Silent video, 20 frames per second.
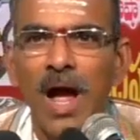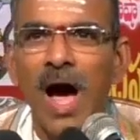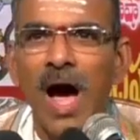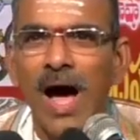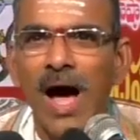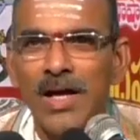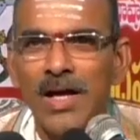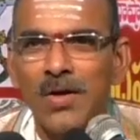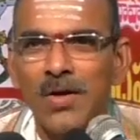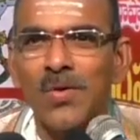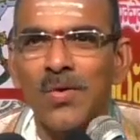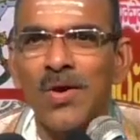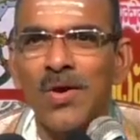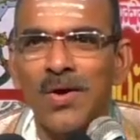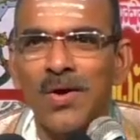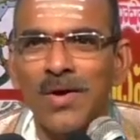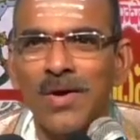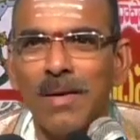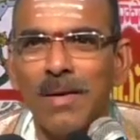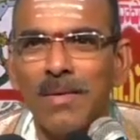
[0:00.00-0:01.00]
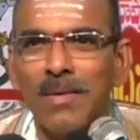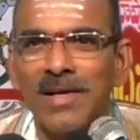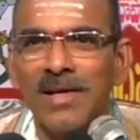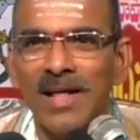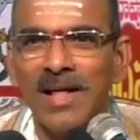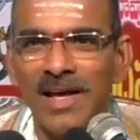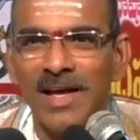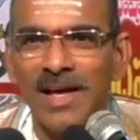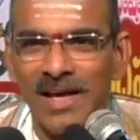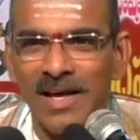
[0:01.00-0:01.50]
ఆయన ఉన్నాడు
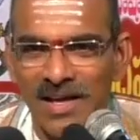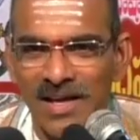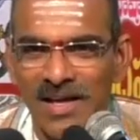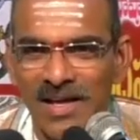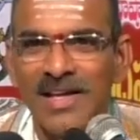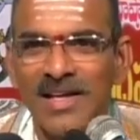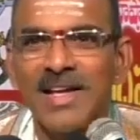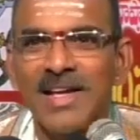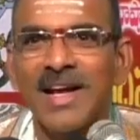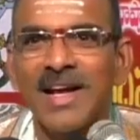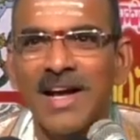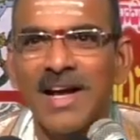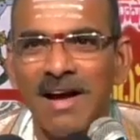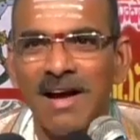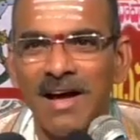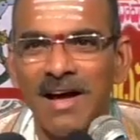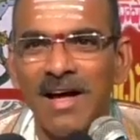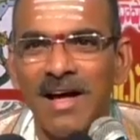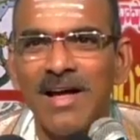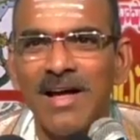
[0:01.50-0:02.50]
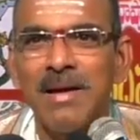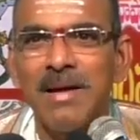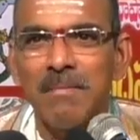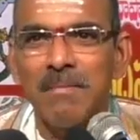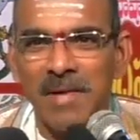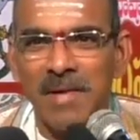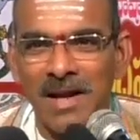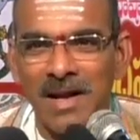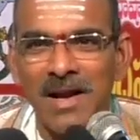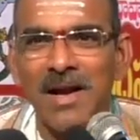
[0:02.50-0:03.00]
కాబట్టే ఇంకా
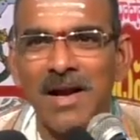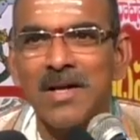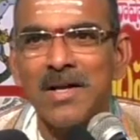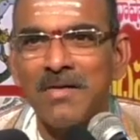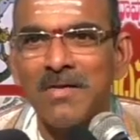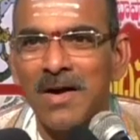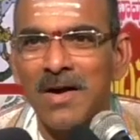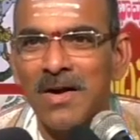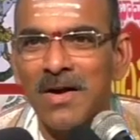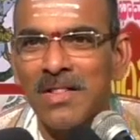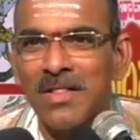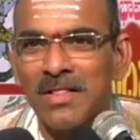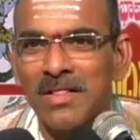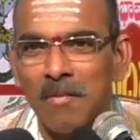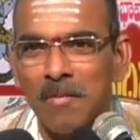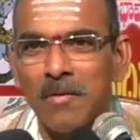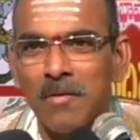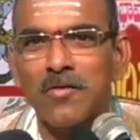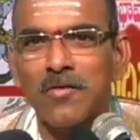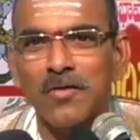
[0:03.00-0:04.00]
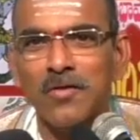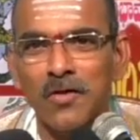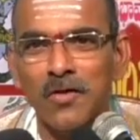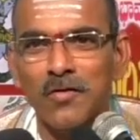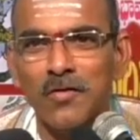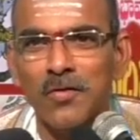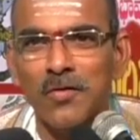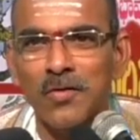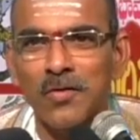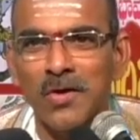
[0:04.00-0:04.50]
మనలాంటి వాళ్ళం తపస్సు
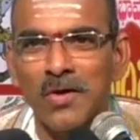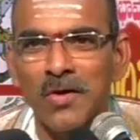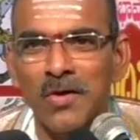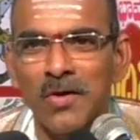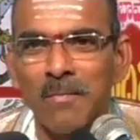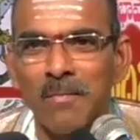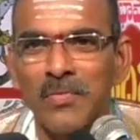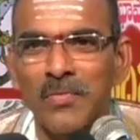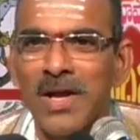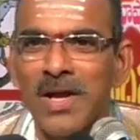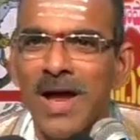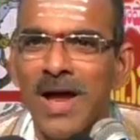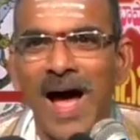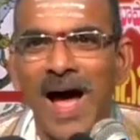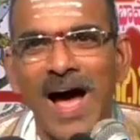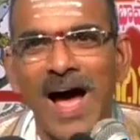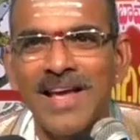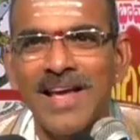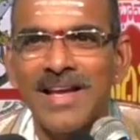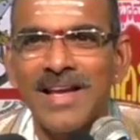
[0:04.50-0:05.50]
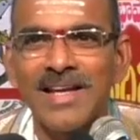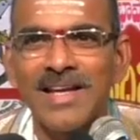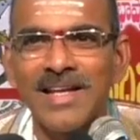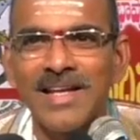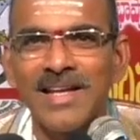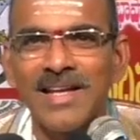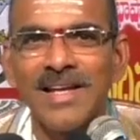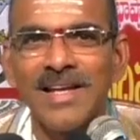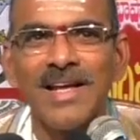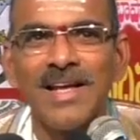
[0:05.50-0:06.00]
చేసుకుంటున్నాం ఆయన్ని
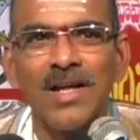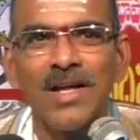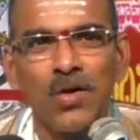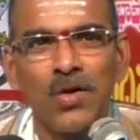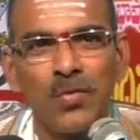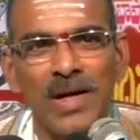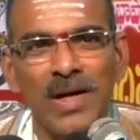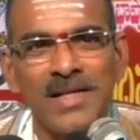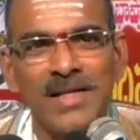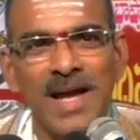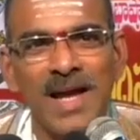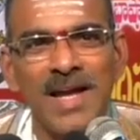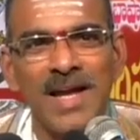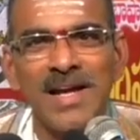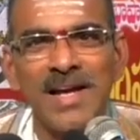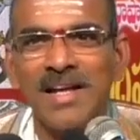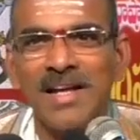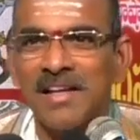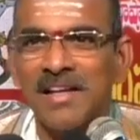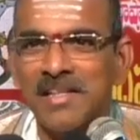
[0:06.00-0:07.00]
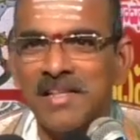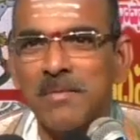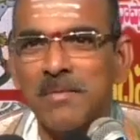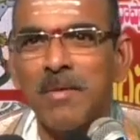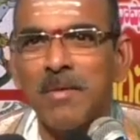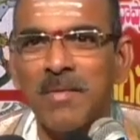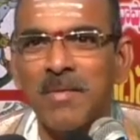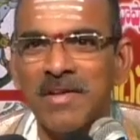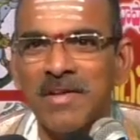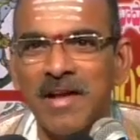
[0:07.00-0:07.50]
నువ్వు అన్యాయంగా
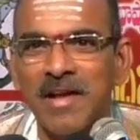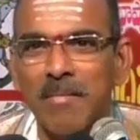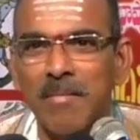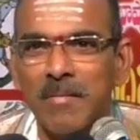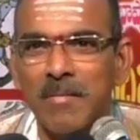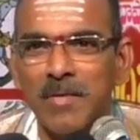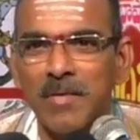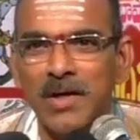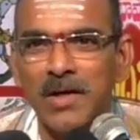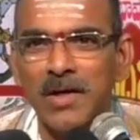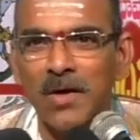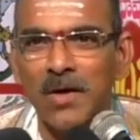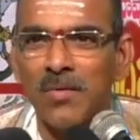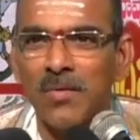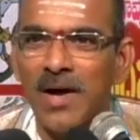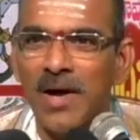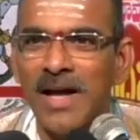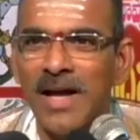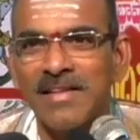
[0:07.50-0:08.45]
చచ్చిపోమని శాపం పెట్టావు ఆయన